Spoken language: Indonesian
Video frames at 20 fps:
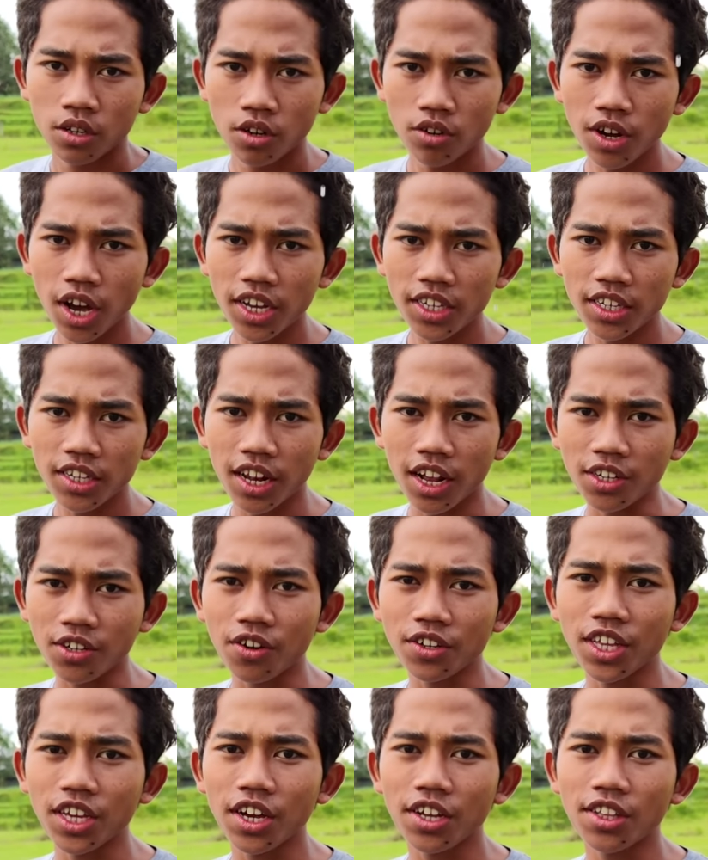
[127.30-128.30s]
Yuk guys,
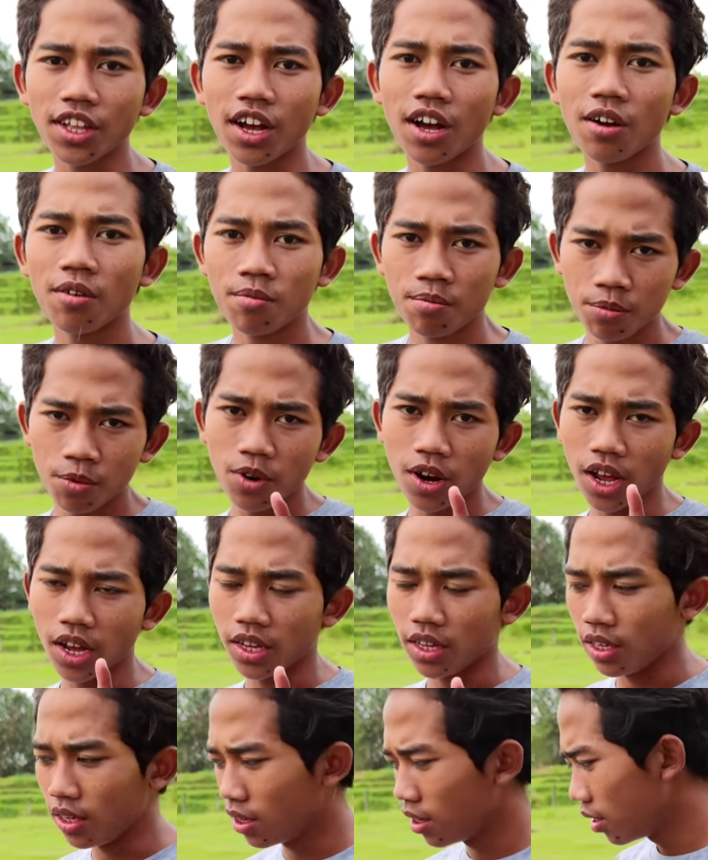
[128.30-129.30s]
langsung aja kita
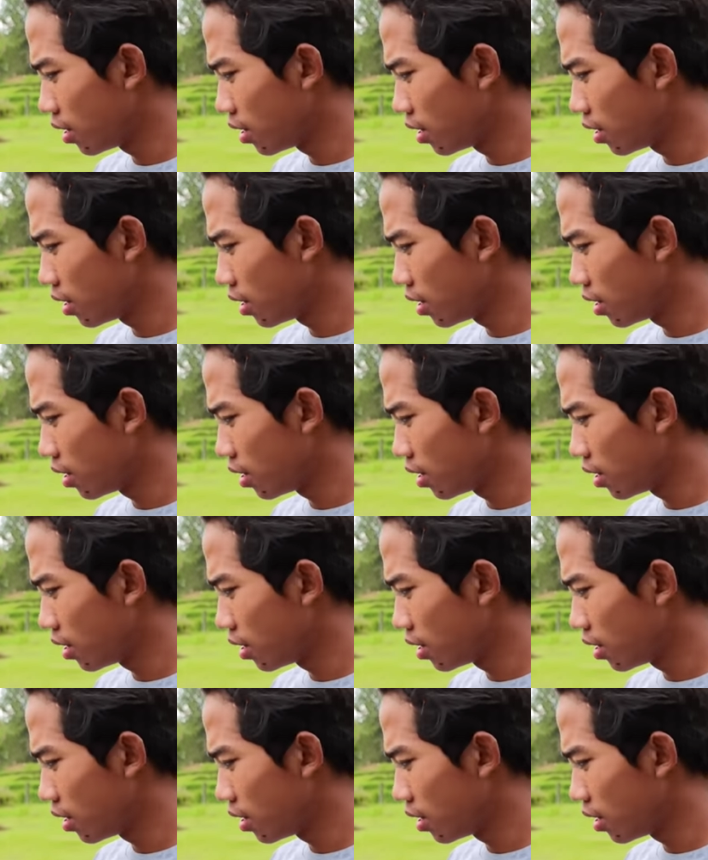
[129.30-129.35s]
mulai.